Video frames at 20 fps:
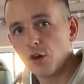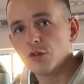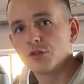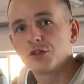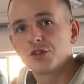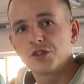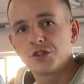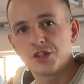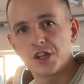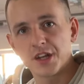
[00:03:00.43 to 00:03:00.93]

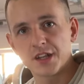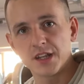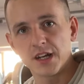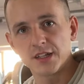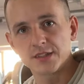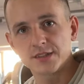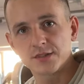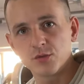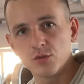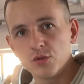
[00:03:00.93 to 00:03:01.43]
Od
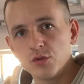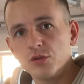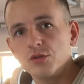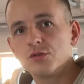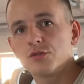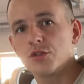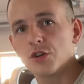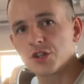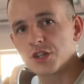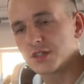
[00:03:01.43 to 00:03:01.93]
14
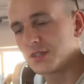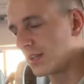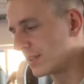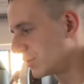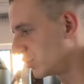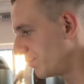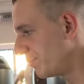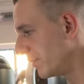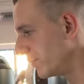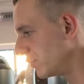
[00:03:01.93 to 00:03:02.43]
do
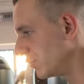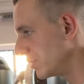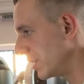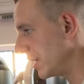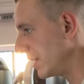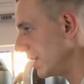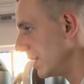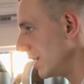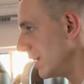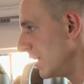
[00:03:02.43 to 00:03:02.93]
16 powtórzeń.
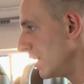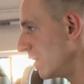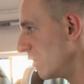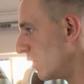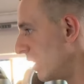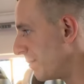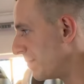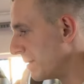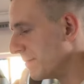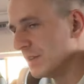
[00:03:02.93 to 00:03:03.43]

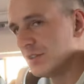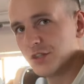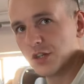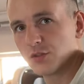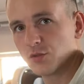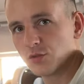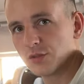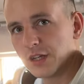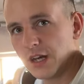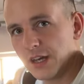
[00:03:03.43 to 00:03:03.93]
Łapiemy się
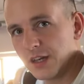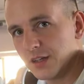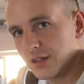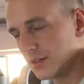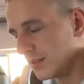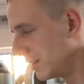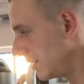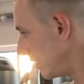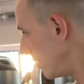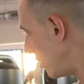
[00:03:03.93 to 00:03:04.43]
tutaj,
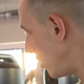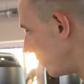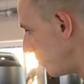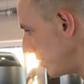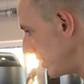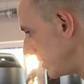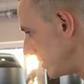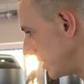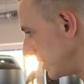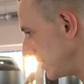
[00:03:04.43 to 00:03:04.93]

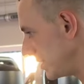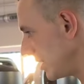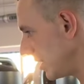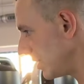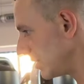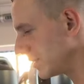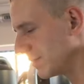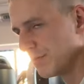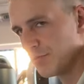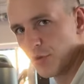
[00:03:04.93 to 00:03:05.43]
obojętnie chcie,
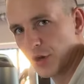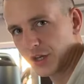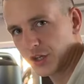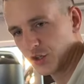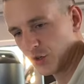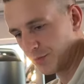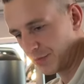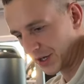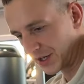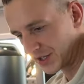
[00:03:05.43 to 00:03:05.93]
żeby było
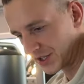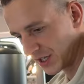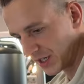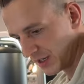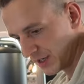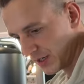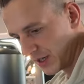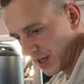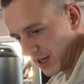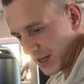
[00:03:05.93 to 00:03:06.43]
jakieś oparcie.
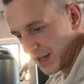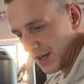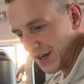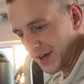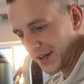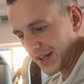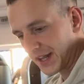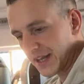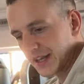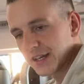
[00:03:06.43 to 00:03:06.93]

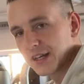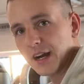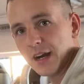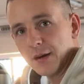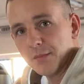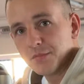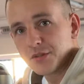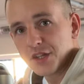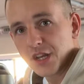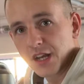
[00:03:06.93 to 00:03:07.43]
Ręka
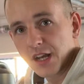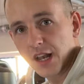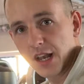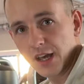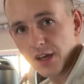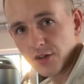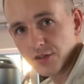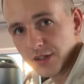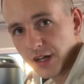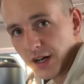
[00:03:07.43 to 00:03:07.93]

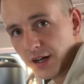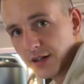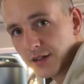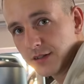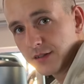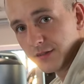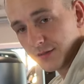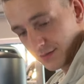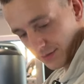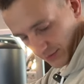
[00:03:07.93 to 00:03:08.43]
przyklejona
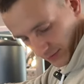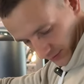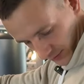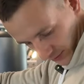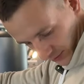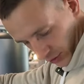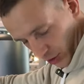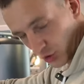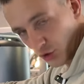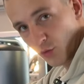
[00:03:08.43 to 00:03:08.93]

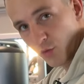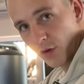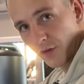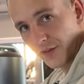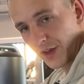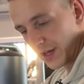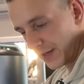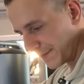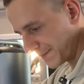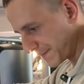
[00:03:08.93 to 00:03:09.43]
do
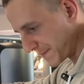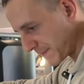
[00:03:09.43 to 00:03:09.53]
tułowia